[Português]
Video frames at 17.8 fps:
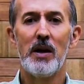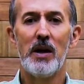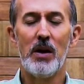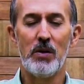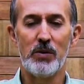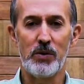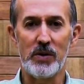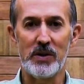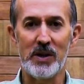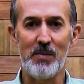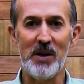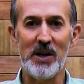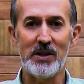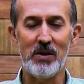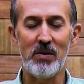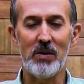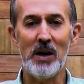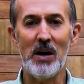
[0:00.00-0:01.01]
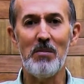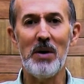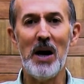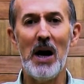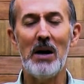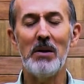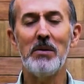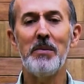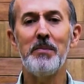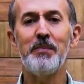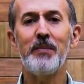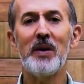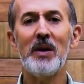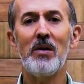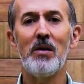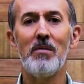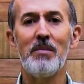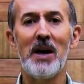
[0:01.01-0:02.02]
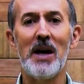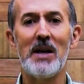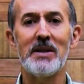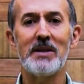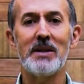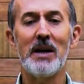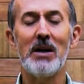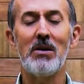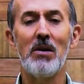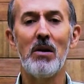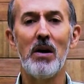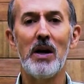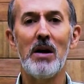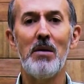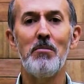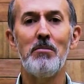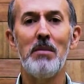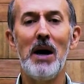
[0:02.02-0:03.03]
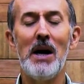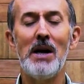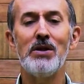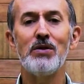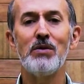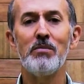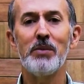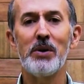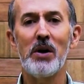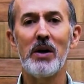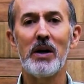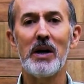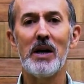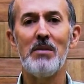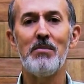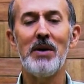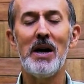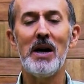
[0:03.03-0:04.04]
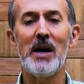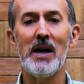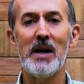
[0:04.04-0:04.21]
Eu sou Sebastião Camargo, começa agora mais um programa